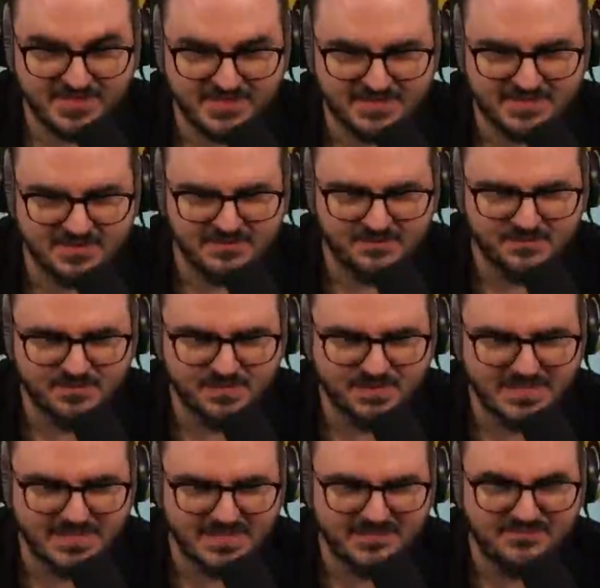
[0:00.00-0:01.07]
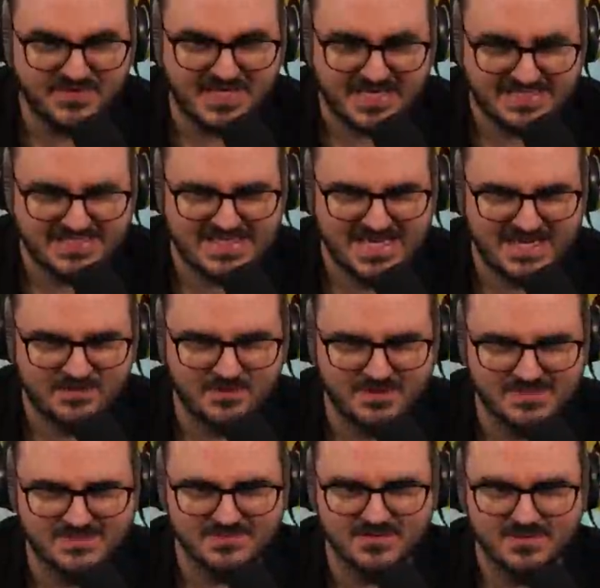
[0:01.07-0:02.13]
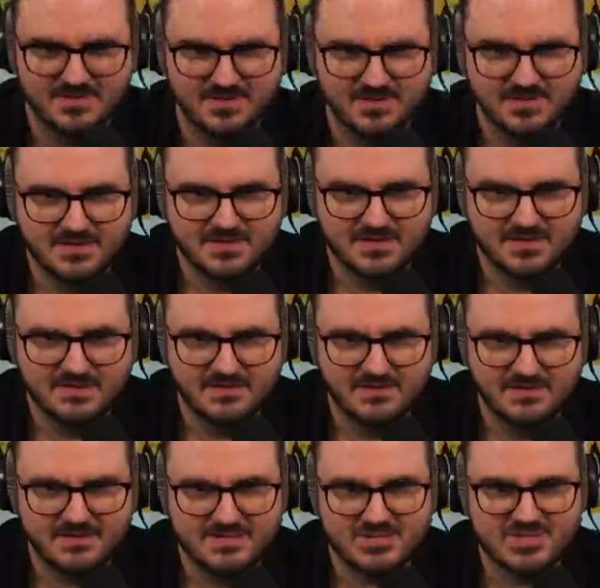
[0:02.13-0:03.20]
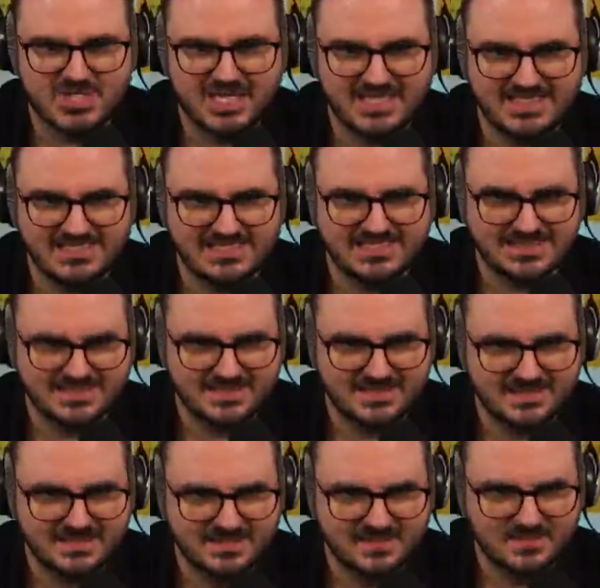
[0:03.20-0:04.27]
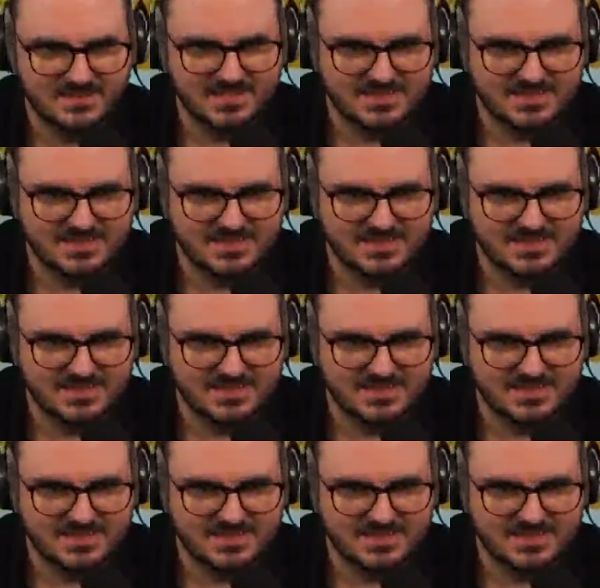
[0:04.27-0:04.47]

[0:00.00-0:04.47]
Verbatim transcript: so ein Giftgasleck oder so. Scheiße. Und dann